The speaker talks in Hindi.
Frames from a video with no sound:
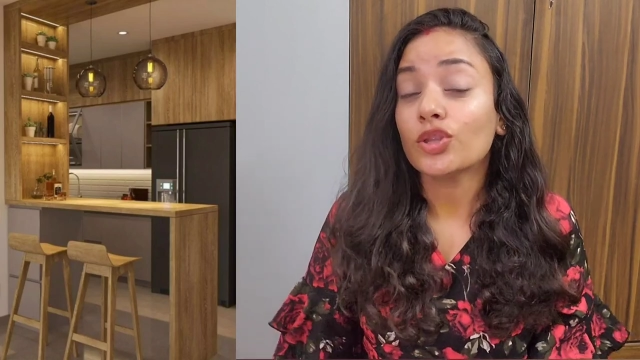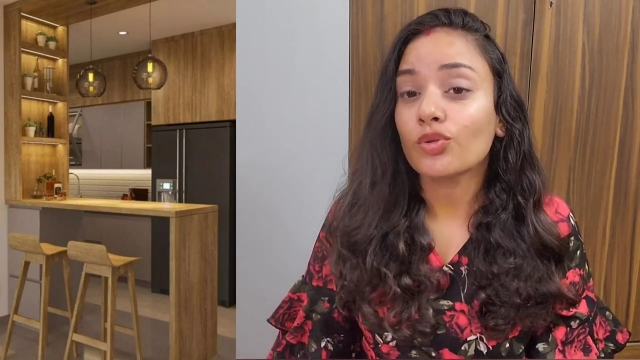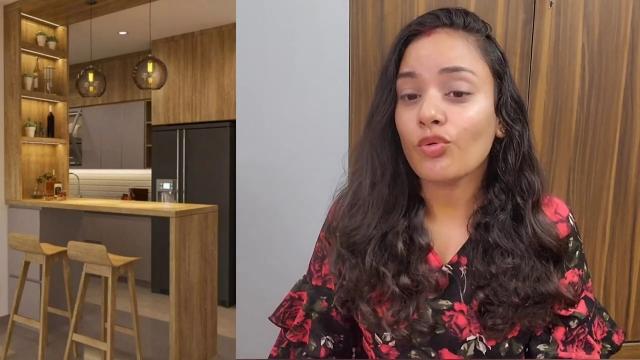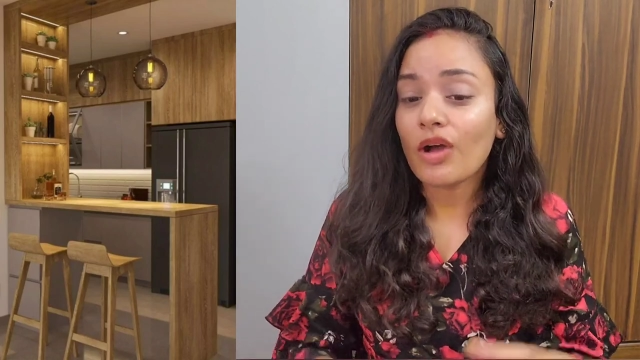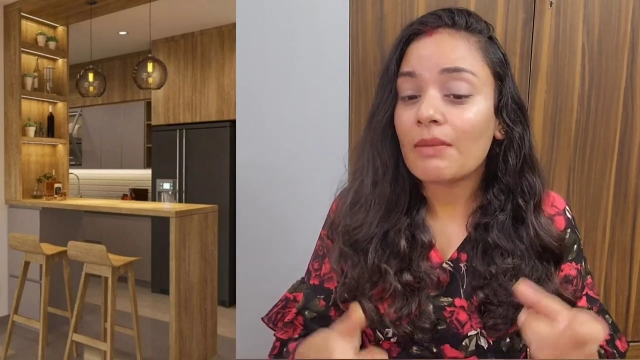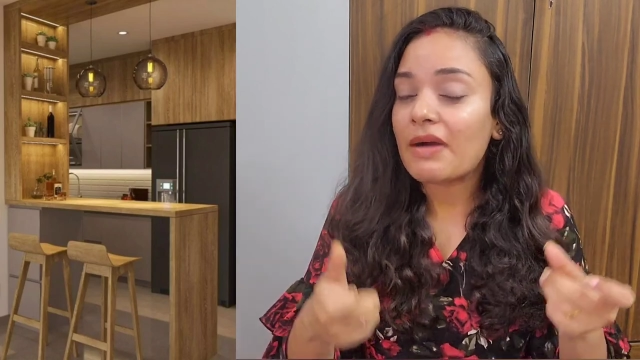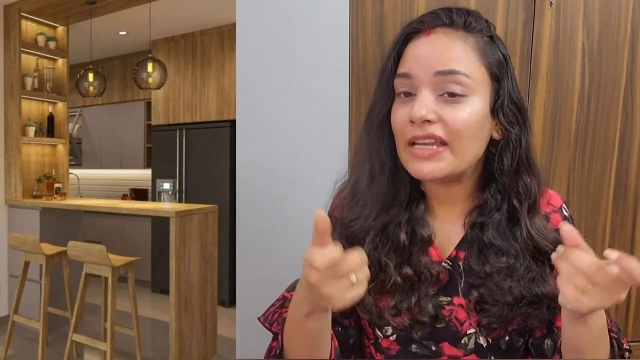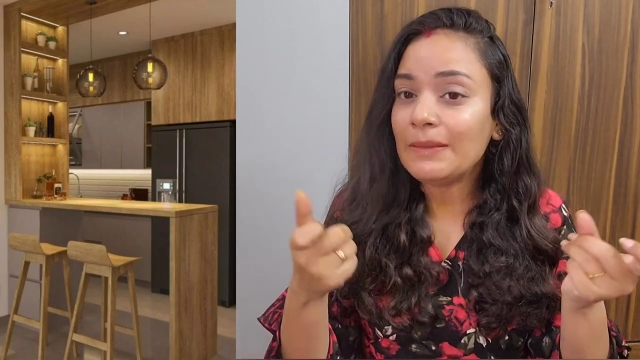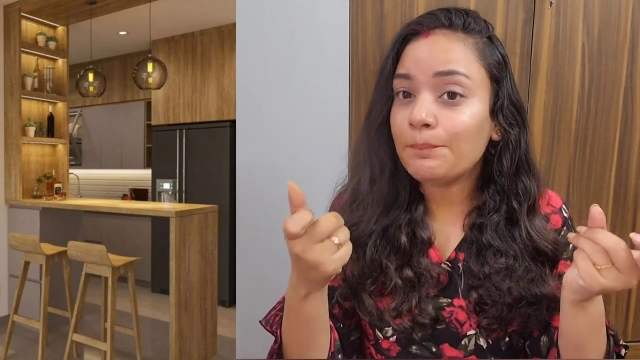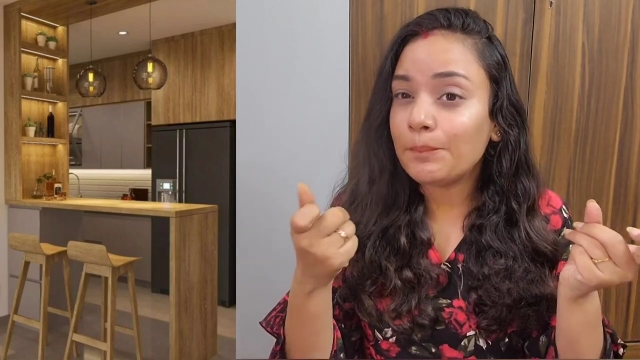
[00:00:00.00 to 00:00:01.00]
तो
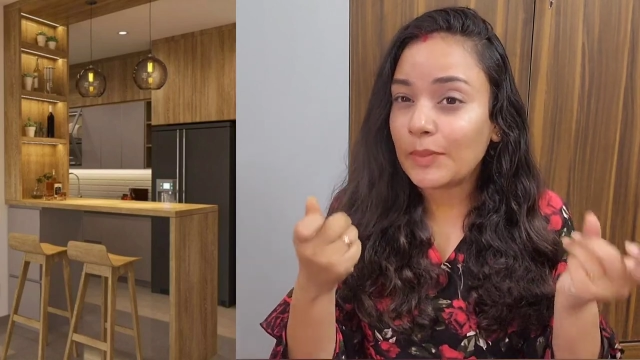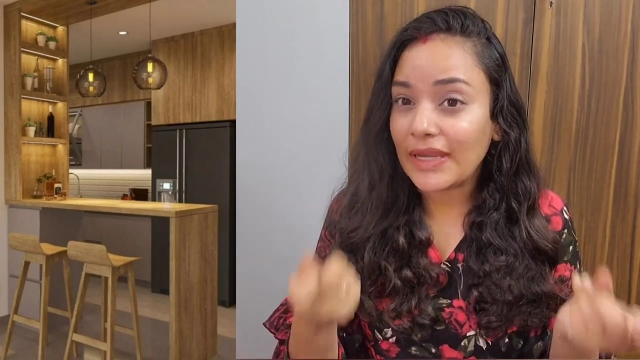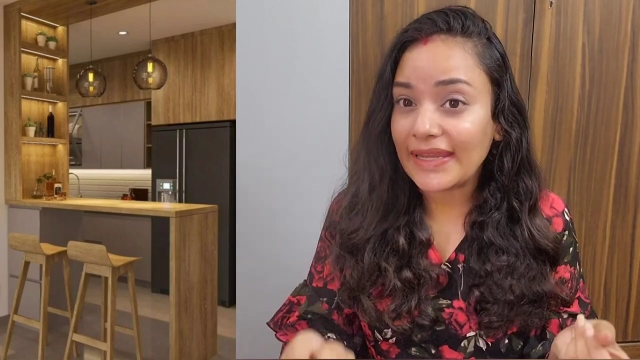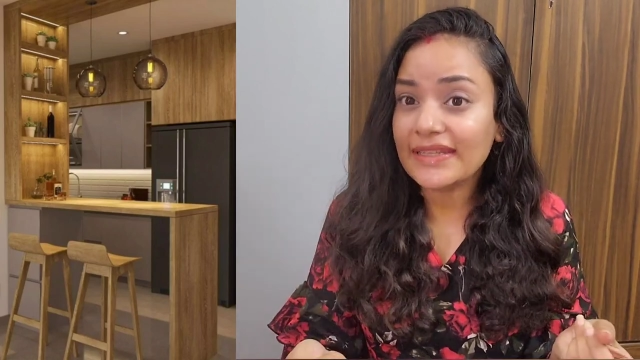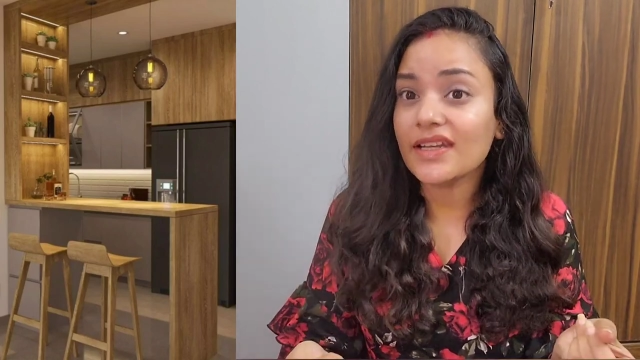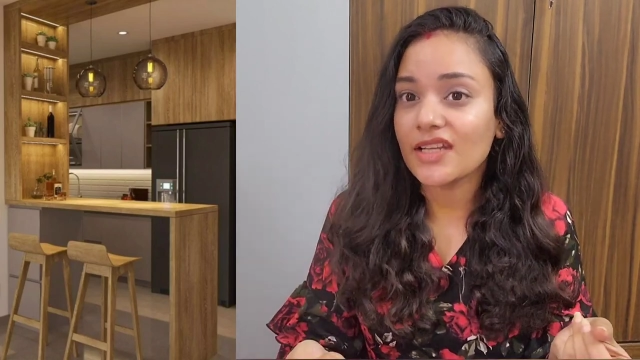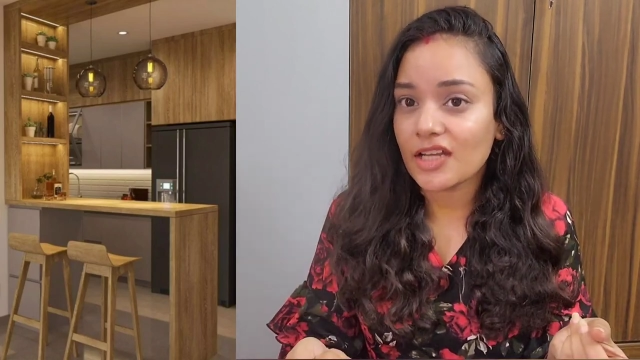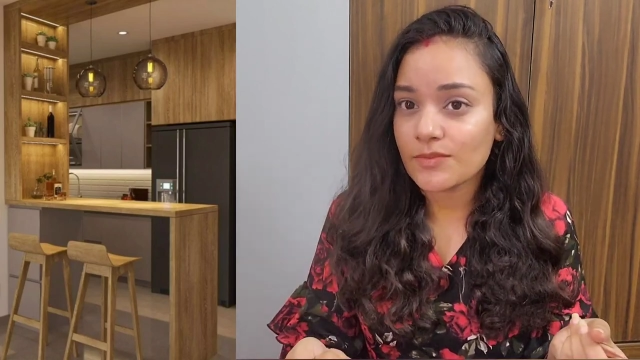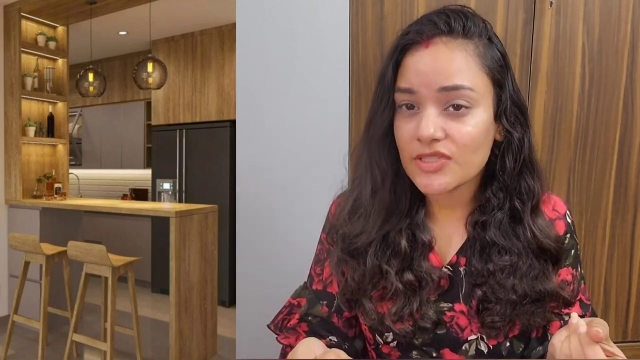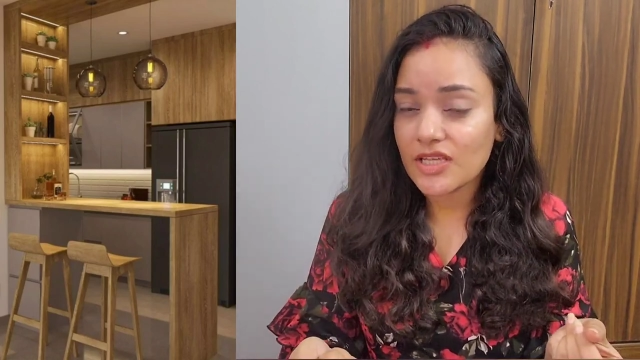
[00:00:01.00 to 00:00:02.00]
हमारी प्लेट
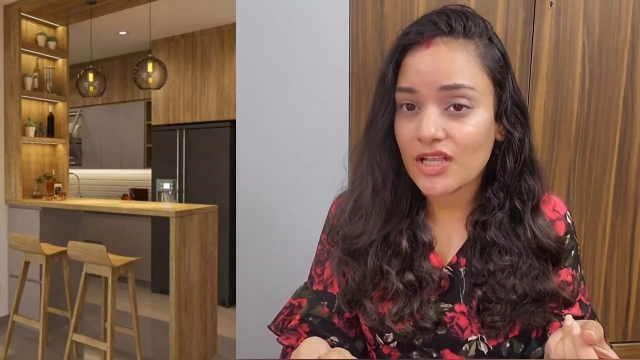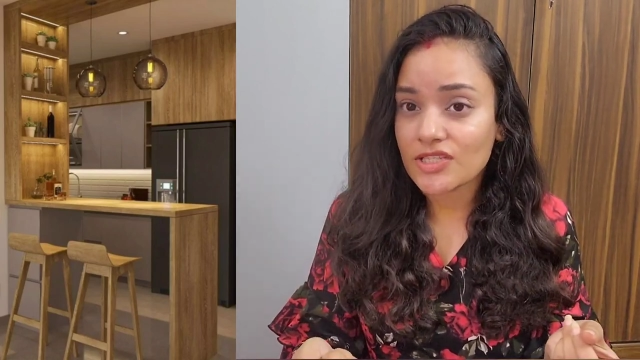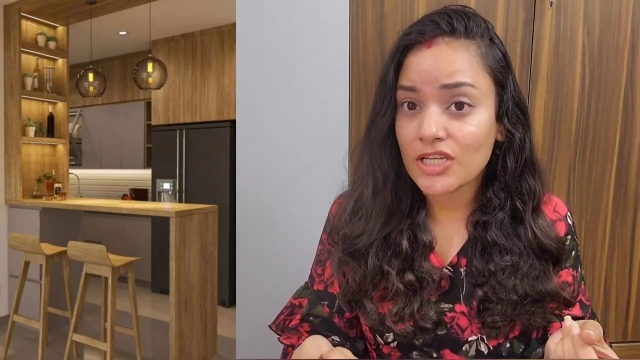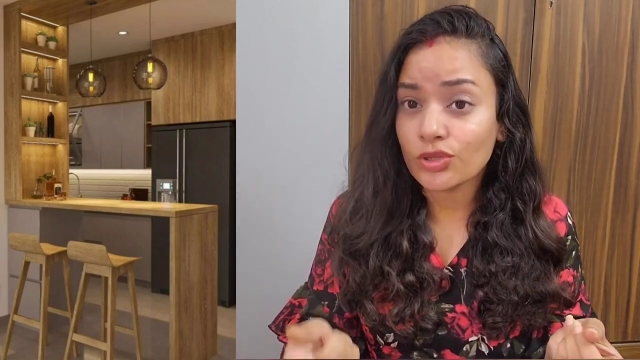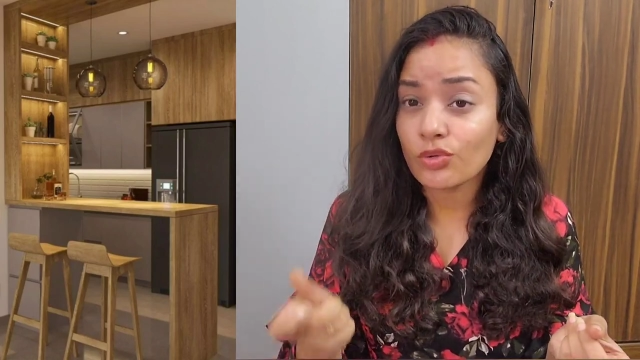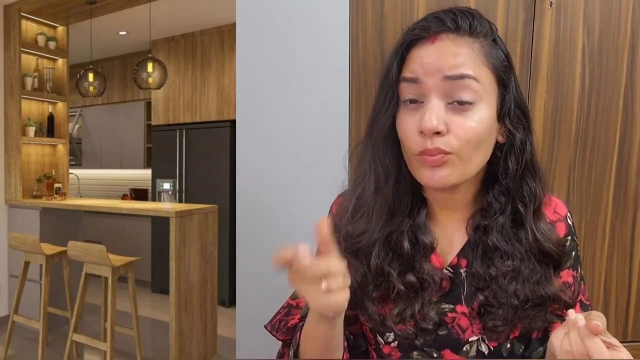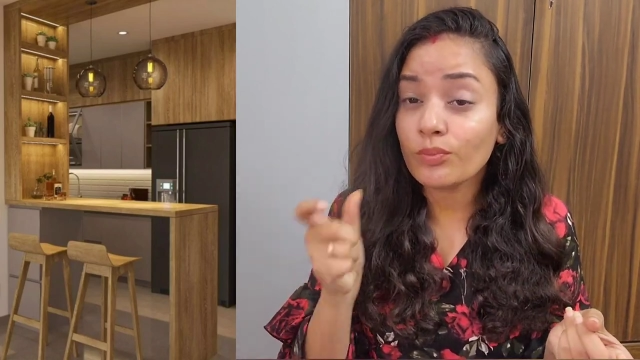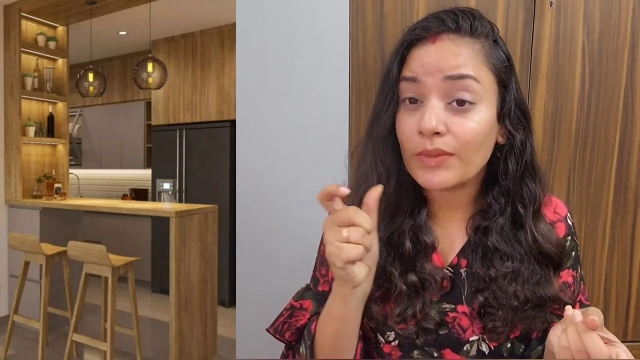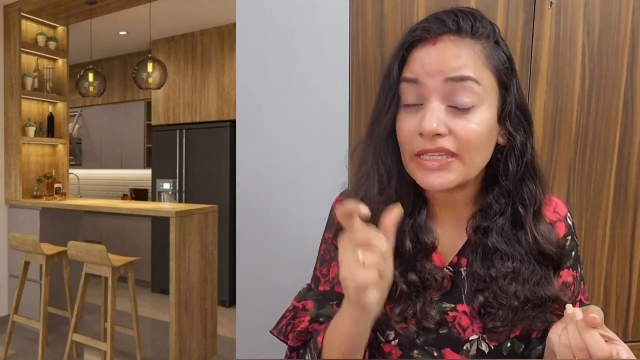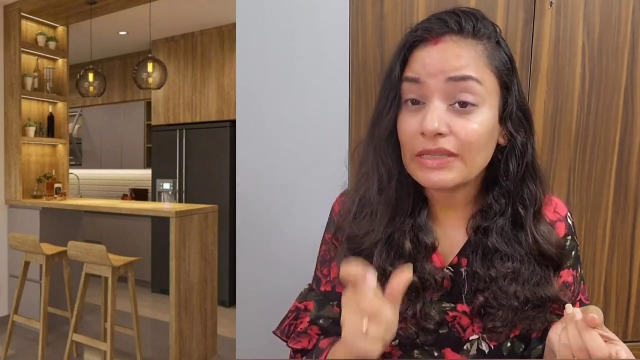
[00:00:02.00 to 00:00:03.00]
आराम से आ जाए तो
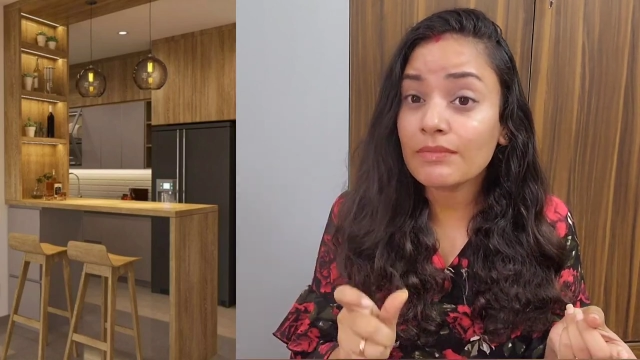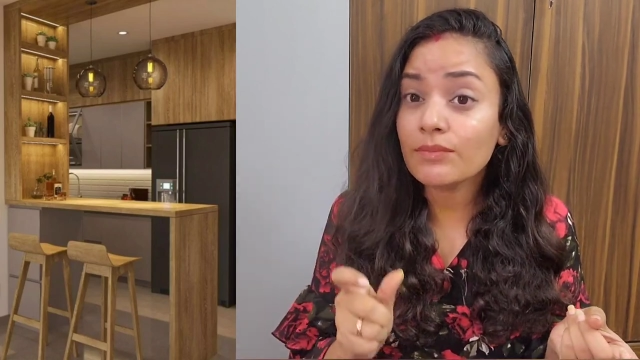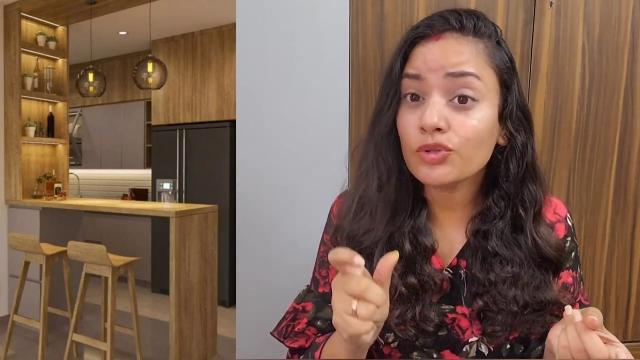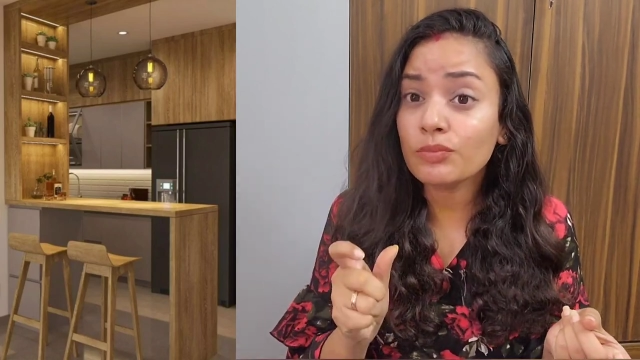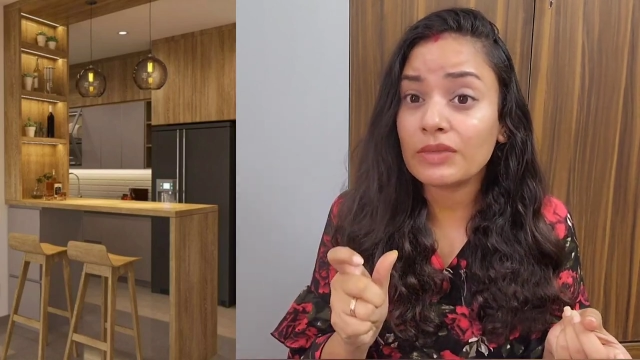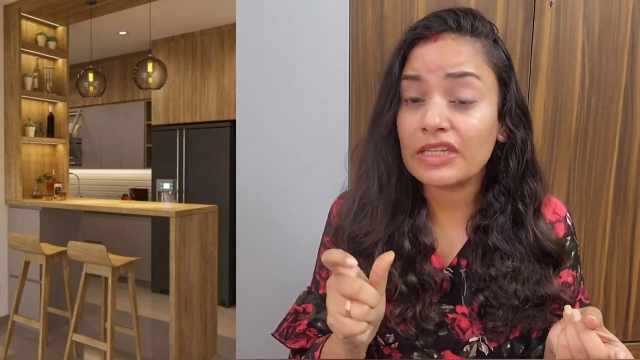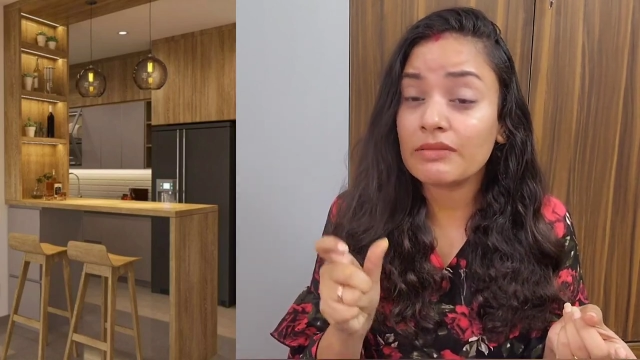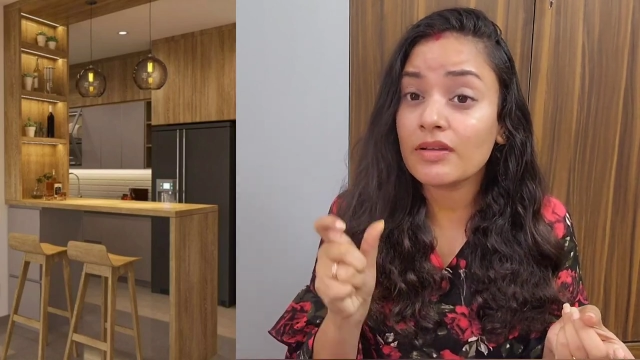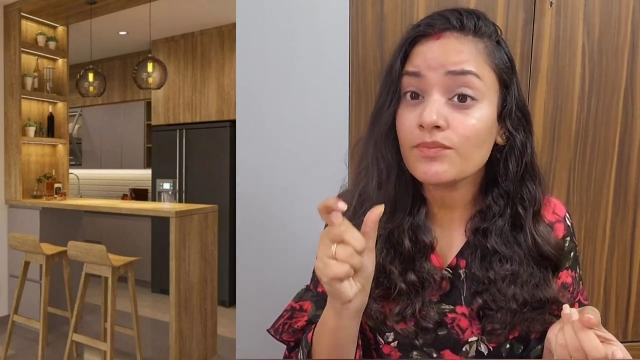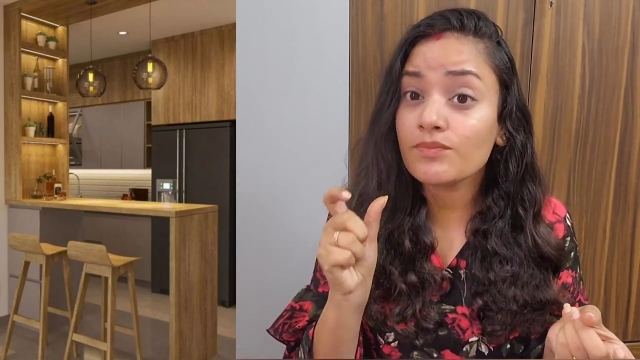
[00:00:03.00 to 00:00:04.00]
मिनिमम टू
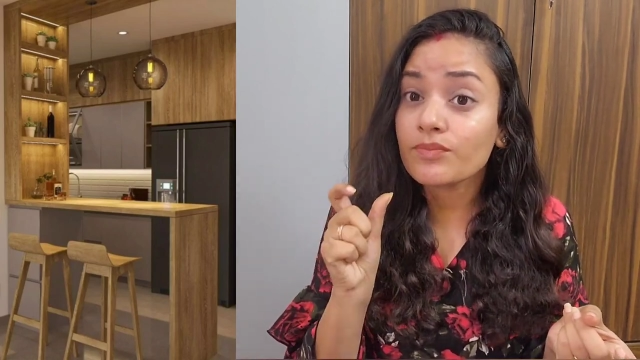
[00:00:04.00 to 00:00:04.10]
मिनिमम